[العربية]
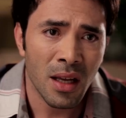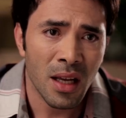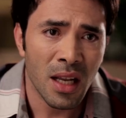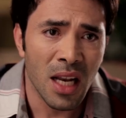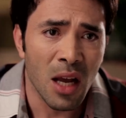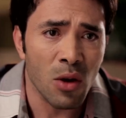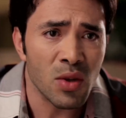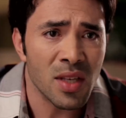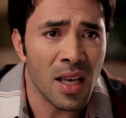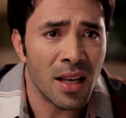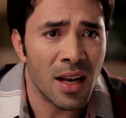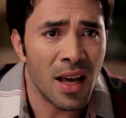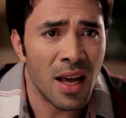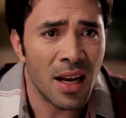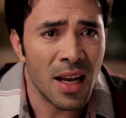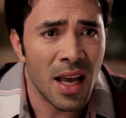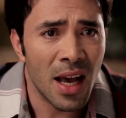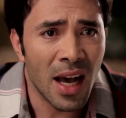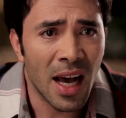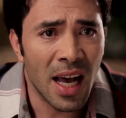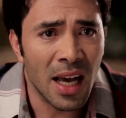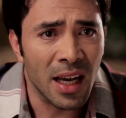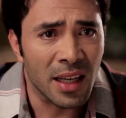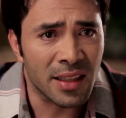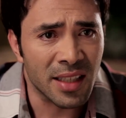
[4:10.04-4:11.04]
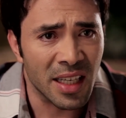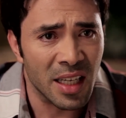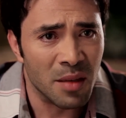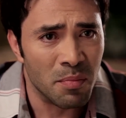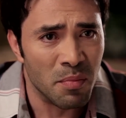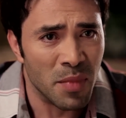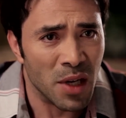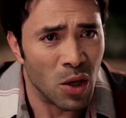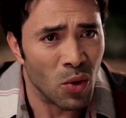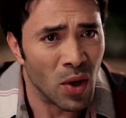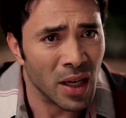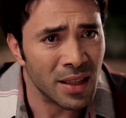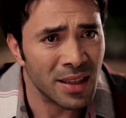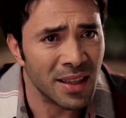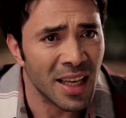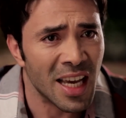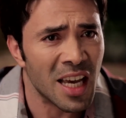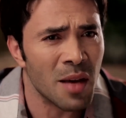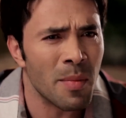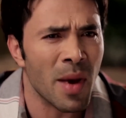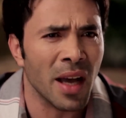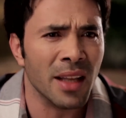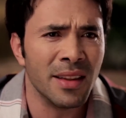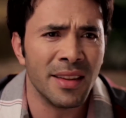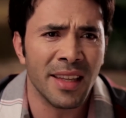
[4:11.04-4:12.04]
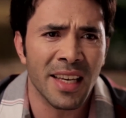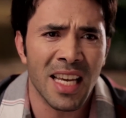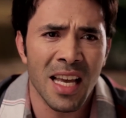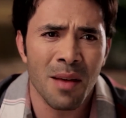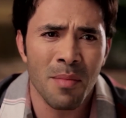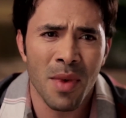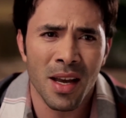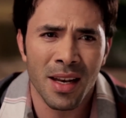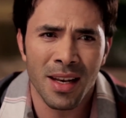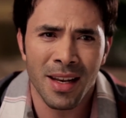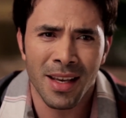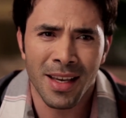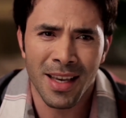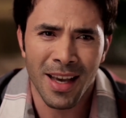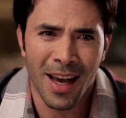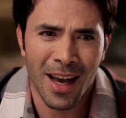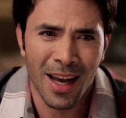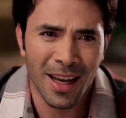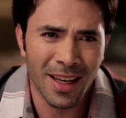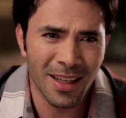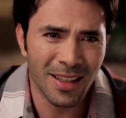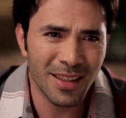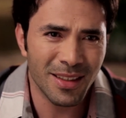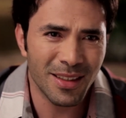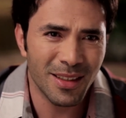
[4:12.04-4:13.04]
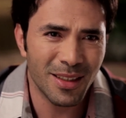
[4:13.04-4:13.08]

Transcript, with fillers: لو سنق ليها حق تحب الواد ده يبقى انت كمان ليكي حق